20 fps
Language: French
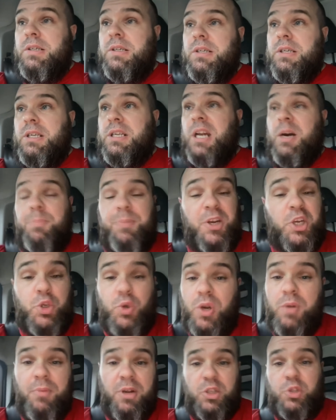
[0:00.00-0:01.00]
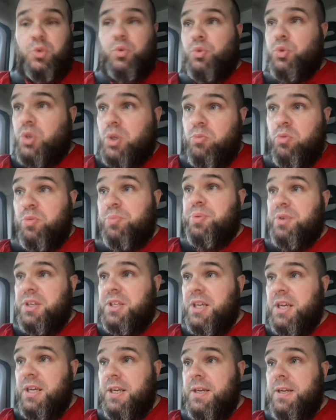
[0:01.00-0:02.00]
Il n'a pas joué le match contre
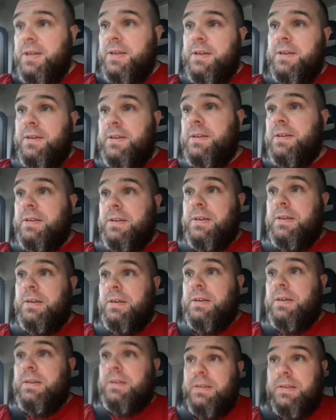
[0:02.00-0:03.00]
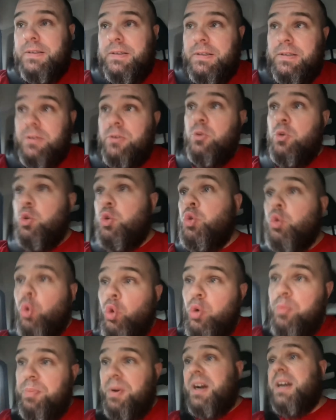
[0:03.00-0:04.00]
Montpellier. Le jour où
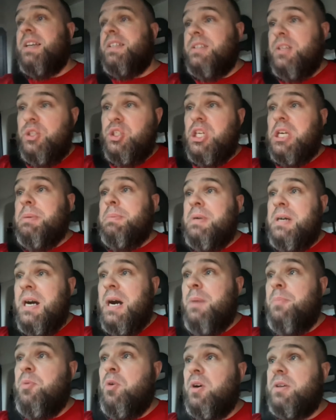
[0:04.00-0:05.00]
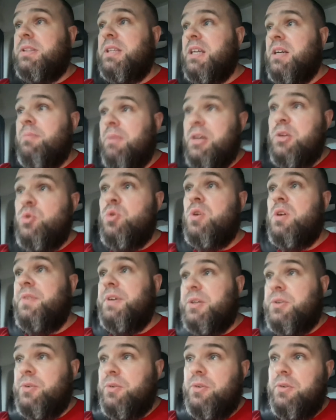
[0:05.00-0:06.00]
le Paris Saint-Germain a porté un maillot
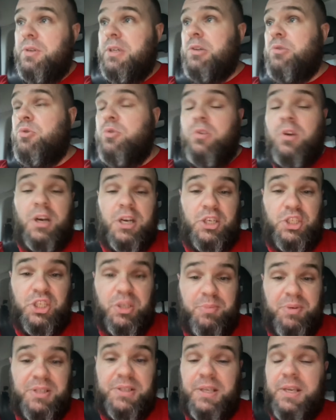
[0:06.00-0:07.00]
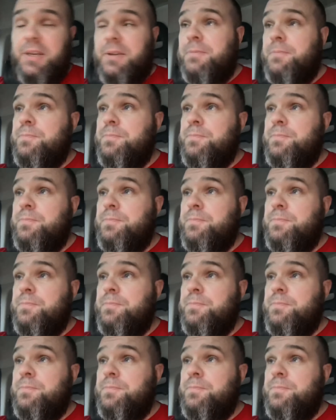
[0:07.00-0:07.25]
avec euh, les couleurs LGBT,